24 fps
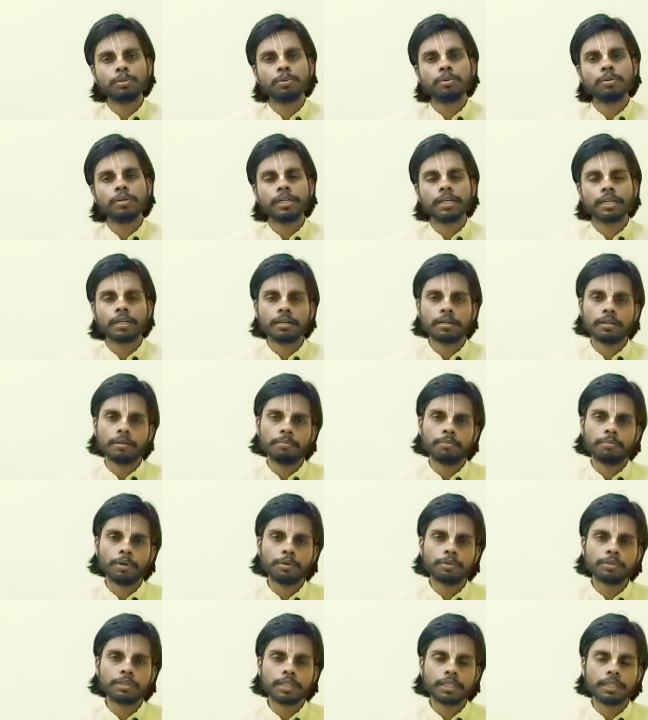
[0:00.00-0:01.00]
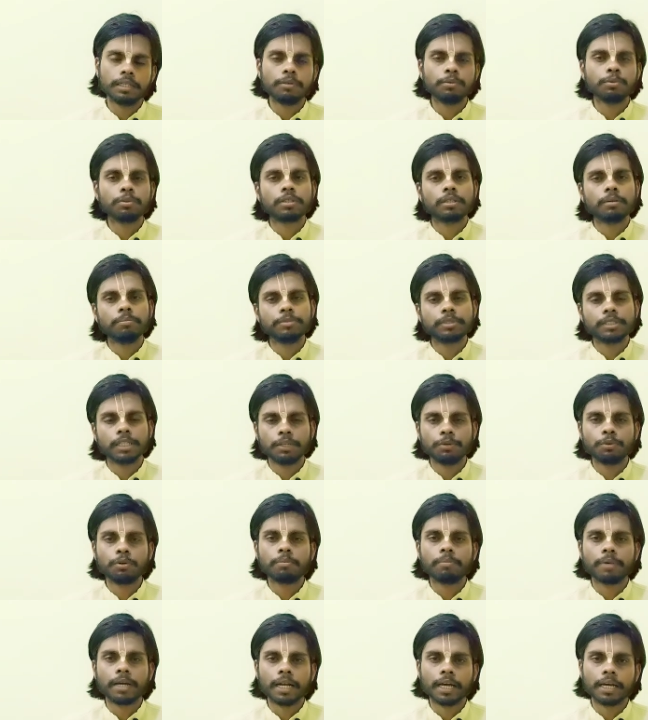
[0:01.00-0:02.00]
जो एक बहुत ही उत्तम
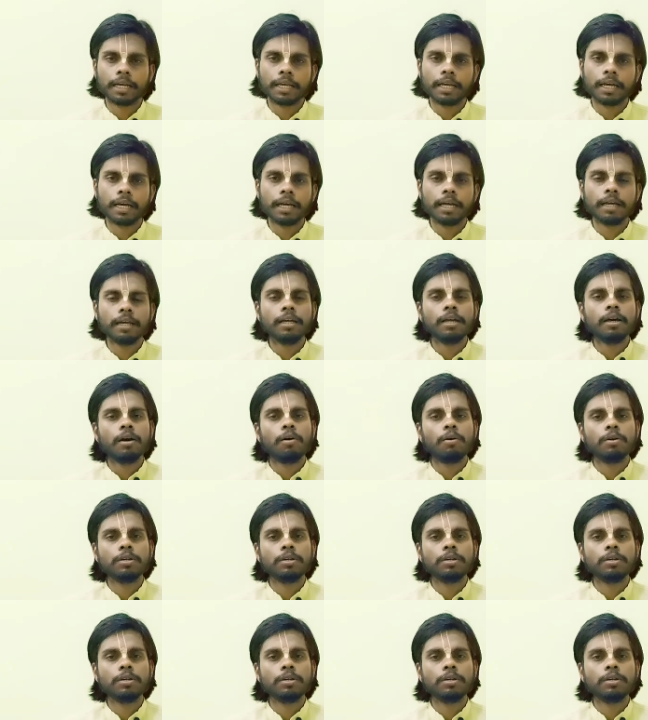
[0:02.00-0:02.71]
संयोग माना गया है